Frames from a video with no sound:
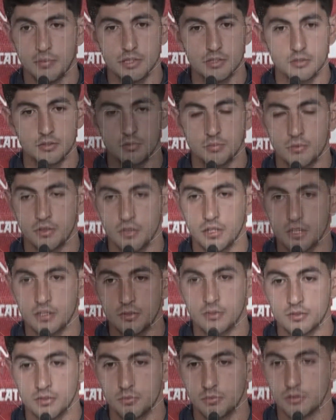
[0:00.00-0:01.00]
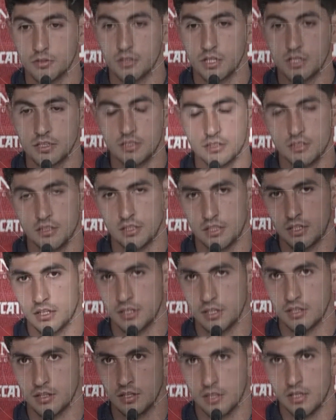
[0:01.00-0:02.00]
para estos proyectos importantes y
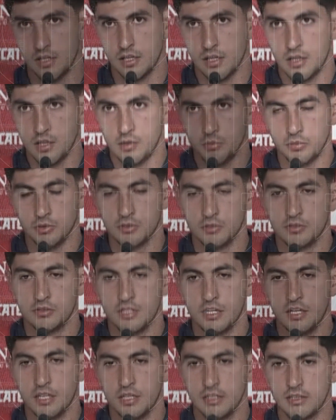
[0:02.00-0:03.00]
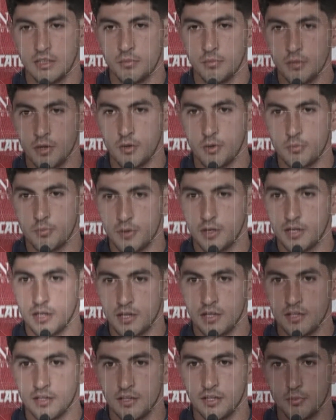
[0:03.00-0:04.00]
que pues no estaré tan viejo
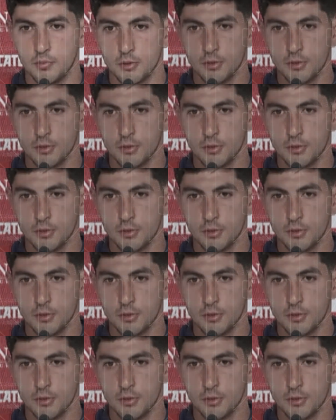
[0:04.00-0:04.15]
para el